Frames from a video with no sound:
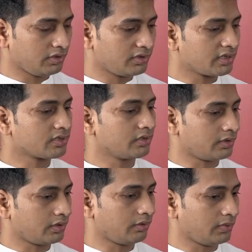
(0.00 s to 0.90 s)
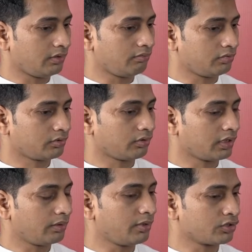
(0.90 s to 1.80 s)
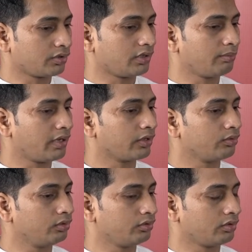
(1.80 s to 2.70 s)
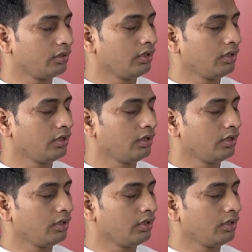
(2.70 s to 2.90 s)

ইন্ডাস্ট্রির মানে সরকার সরকারি বেসরকারি ব্যাংকগুলোর